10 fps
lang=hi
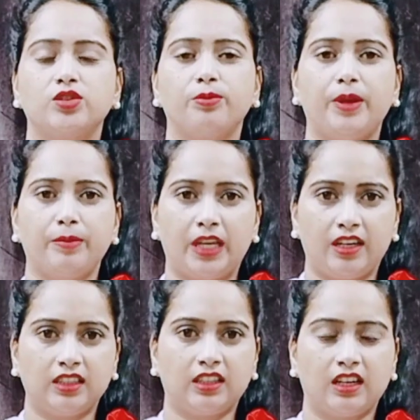जो मैं
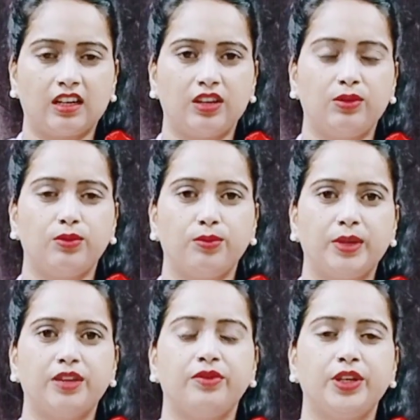मेहनत कर रही हूँ
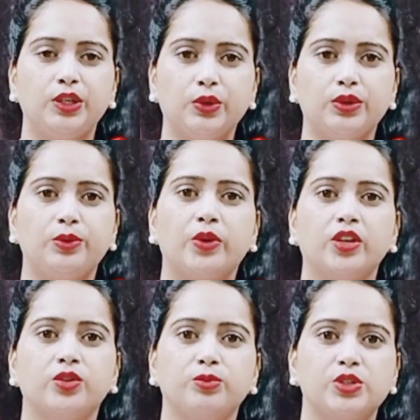मेरी वीडियो ही उठे
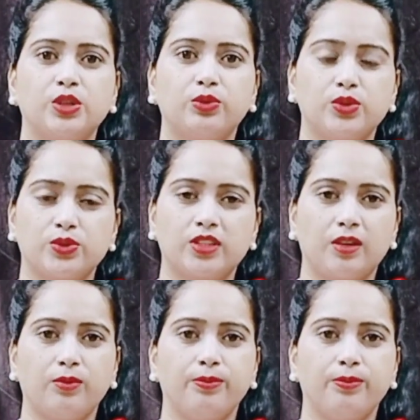तो मुझे कुछ उससे